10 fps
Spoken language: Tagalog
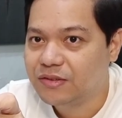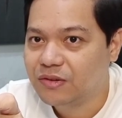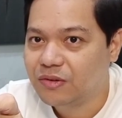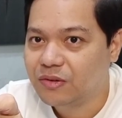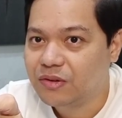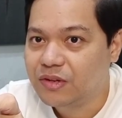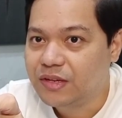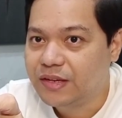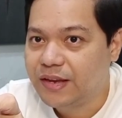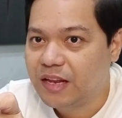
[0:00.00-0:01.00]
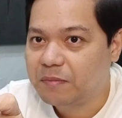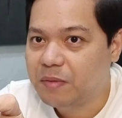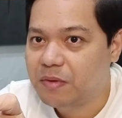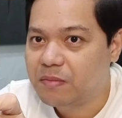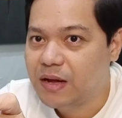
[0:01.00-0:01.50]
So, yan,
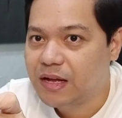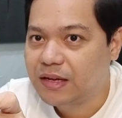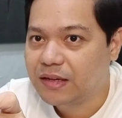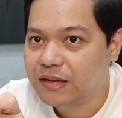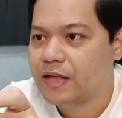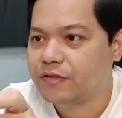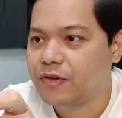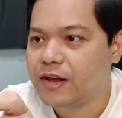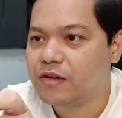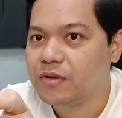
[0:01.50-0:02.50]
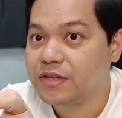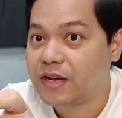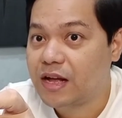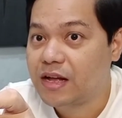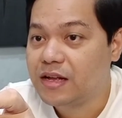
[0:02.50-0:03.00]
pababa. Yan. So,
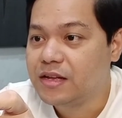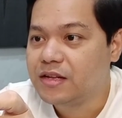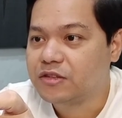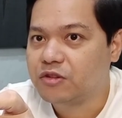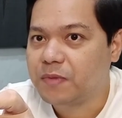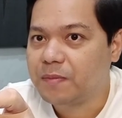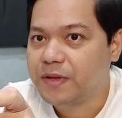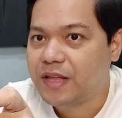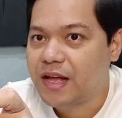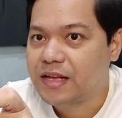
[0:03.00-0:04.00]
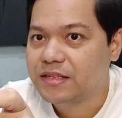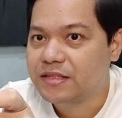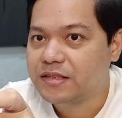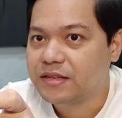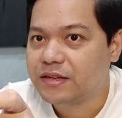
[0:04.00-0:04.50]
L1 ka. So, pag
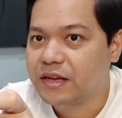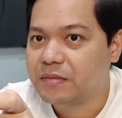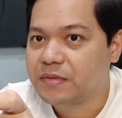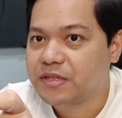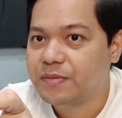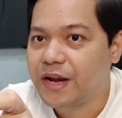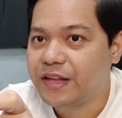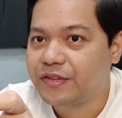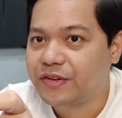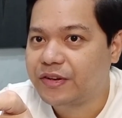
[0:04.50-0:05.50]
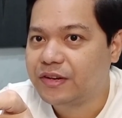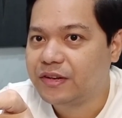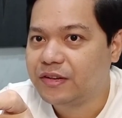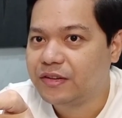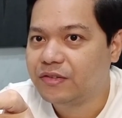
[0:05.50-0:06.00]
pataas, yan, mas brighter
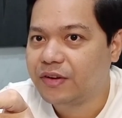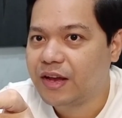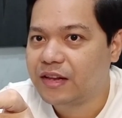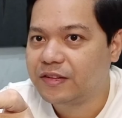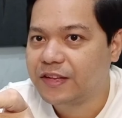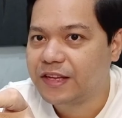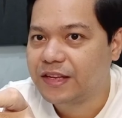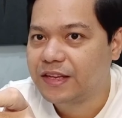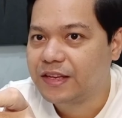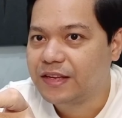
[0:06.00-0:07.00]
yung L3.